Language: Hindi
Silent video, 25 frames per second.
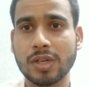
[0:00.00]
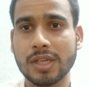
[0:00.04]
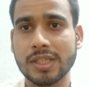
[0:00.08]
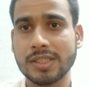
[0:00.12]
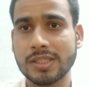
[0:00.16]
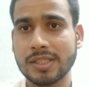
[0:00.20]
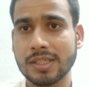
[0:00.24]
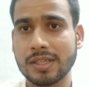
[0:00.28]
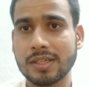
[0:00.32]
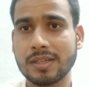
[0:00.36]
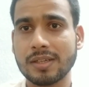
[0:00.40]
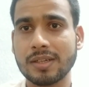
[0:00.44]
जो
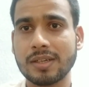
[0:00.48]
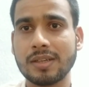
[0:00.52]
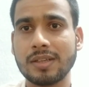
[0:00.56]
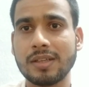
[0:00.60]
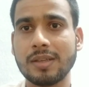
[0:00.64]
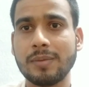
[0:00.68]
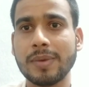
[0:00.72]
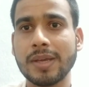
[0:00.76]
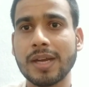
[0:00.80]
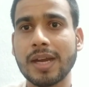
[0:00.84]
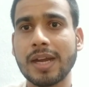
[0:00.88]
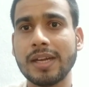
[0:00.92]
रजिस्टर
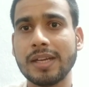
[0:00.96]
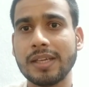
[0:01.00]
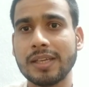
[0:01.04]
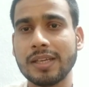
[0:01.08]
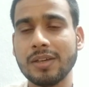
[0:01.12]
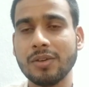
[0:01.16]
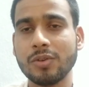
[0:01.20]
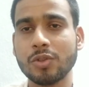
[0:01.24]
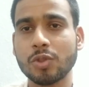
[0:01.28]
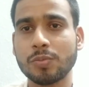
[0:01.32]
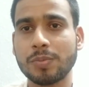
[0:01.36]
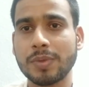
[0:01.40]
ई मेल
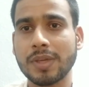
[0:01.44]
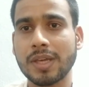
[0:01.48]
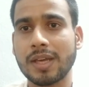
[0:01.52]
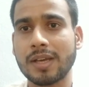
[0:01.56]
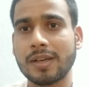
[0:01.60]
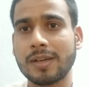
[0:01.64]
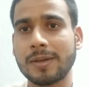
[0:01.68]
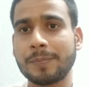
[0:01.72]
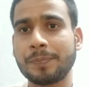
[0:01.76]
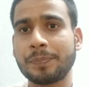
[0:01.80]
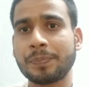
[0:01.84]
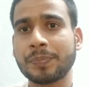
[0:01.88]
है उस पर
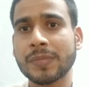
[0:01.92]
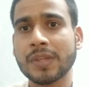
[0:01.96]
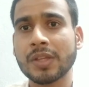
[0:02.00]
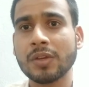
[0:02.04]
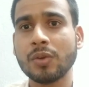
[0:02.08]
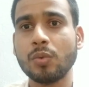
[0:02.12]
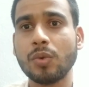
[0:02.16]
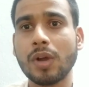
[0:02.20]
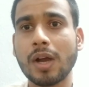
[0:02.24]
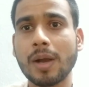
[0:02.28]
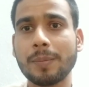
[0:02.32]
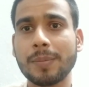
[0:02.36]
आएगा
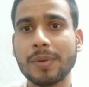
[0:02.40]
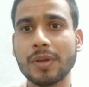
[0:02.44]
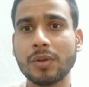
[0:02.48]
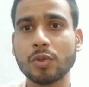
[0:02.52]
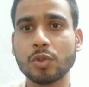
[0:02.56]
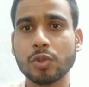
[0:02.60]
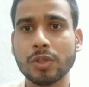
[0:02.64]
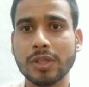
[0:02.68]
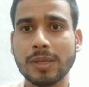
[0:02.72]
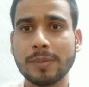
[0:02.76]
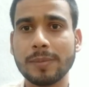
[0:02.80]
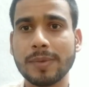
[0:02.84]
वहाँ पर
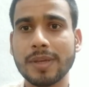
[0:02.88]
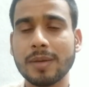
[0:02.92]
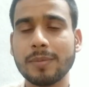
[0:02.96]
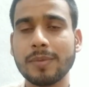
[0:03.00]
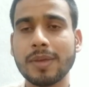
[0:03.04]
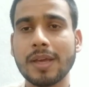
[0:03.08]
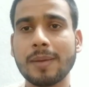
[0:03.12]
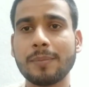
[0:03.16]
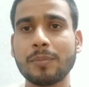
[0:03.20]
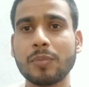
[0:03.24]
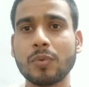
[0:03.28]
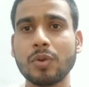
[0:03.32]
उस ई
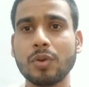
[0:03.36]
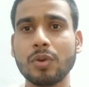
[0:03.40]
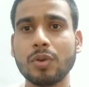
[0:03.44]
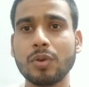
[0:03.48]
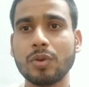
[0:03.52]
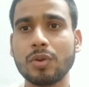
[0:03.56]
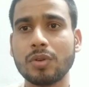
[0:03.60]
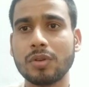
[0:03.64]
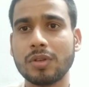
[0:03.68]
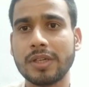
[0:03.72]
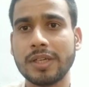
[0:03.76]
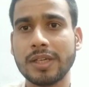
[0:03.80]
में
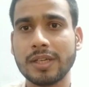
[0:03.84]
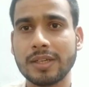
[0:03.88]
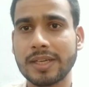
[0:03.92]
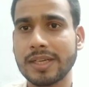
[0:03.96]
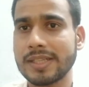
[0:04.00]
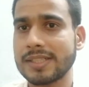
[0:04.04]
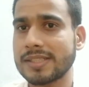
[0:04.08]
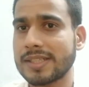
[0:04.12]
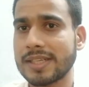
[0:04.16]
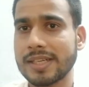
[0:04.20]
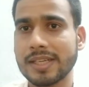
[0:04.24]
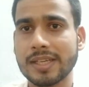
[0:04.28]
आपको
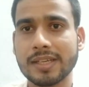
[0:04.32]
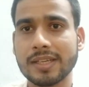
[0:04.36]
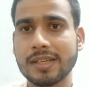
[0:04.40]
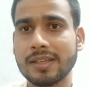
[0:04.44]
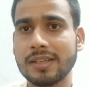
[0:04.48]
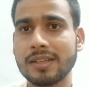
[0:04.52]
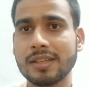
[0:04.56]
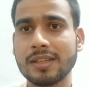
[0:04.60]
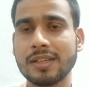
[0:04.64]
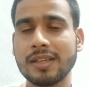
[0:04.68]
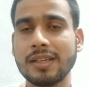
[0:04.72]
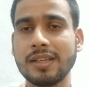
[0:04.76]
डिटेल्स
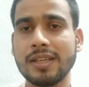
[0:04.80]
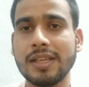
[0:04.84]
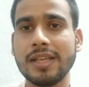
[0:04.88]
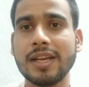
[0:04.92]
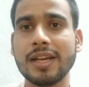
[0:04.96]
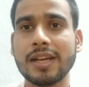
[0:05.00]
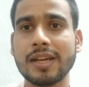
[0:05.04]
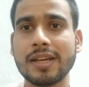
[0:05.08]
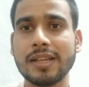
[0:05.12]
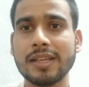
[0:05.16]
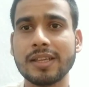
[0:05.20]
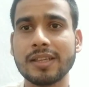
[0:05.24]
रहेंगे ई
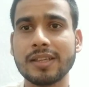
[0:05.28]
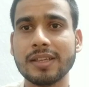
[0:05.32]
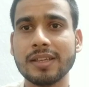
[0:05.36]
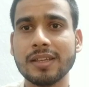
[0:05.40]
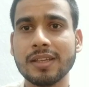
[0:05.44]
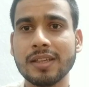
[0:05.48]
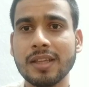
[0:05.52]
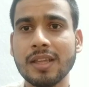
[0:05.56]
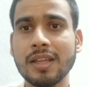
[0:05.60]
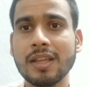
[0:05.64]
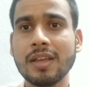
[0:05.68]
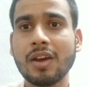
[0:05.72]
लर्निंग
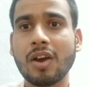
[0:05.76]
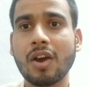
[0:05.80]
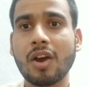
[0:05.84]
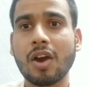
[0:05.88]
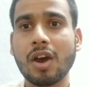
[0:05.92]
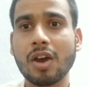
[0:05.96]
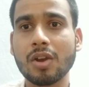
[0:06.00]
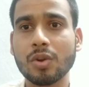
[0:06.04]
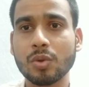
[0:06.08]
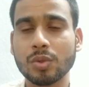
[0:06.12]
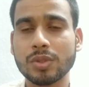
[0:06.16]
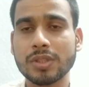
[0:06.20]
के
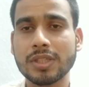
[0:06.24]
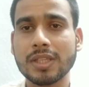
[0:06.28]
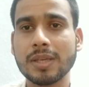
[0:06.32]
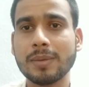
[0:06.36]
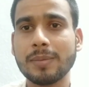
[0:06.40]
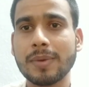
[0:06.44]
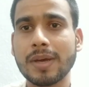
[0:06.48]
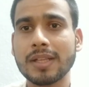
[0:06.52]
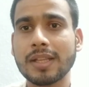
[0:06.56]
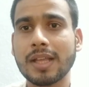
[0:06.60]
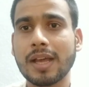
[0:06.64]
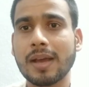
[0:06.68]
और
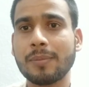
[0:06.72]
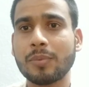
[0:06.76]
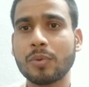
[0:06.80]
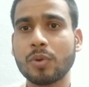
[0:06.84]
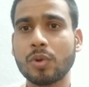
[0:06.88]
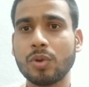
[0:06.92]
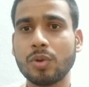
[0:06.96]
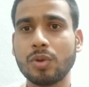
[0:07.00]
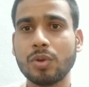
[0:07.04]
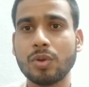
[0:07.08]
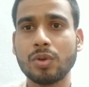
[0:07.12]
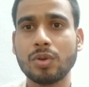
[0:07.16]
उसके बाद
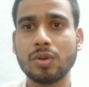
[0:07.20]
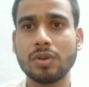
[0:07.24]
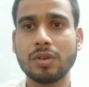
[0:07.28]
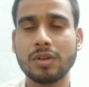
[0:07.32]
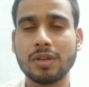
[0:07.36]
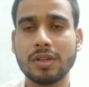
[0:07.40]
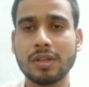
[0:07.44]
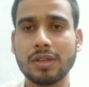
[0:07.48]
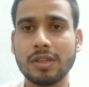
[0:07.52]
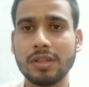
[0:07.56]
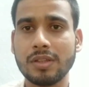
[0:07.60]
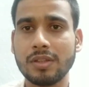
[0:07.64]
आपको
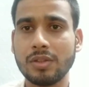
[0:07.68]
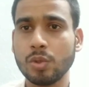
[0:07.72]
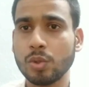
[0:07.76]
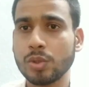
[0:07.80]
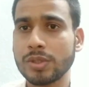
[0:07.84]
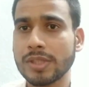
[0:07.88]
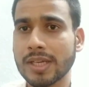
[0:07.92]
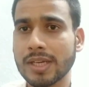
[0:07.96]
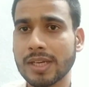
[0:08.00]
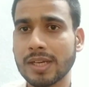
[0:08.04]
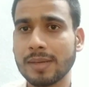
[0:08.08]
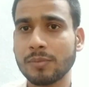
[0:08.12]

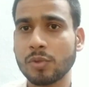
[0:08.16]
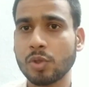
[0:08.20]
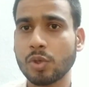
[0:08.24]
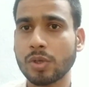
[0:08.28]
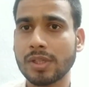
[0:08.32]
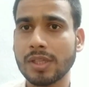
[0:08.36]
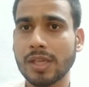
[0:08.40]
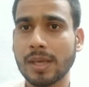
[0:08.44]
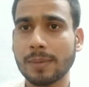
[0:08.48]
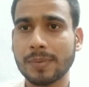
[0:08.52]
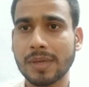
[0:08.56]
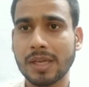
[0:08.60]
यूजर नेम
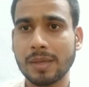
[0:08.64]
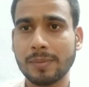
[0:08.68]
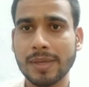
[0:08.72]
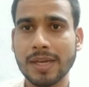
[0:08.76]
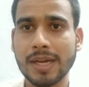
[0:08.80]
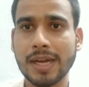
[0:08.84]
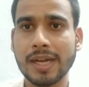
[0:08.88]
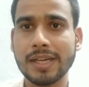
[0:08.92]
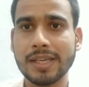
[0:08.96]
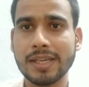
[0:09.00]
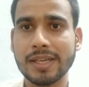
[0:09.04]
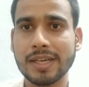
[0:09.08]
जो कि आपका
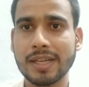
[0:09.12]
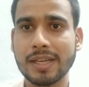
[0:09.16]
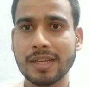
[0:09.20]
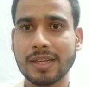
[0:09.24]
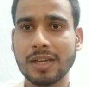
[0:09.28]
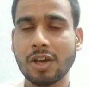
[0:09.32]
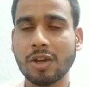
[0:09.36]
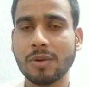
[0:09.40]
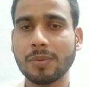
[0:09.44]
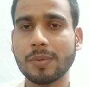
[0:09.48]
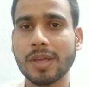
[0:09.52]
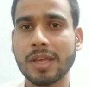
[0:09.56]
ईमेल आईडी
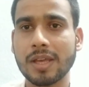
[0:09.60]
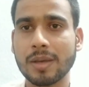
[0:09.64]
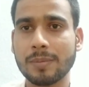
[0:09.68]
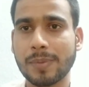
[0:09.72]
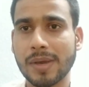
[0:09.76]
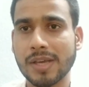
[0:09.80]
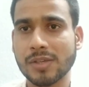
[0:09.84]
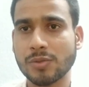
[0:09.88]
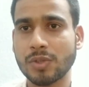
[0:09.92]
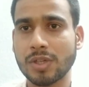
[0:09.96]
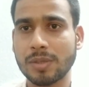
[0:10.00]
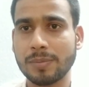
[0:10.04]
रहेगा और एक
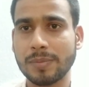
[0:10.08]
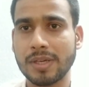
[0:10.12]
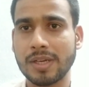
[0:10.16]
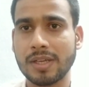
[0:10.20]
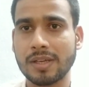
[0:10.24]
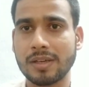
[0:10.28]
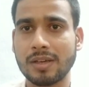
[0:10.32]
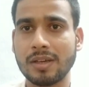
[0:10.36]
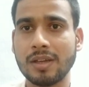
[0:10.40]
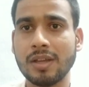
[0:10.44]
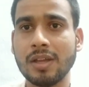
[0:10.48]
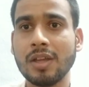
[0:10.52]
पासवर्ड
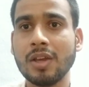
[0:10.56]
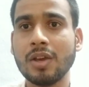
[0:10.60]
मिलेगा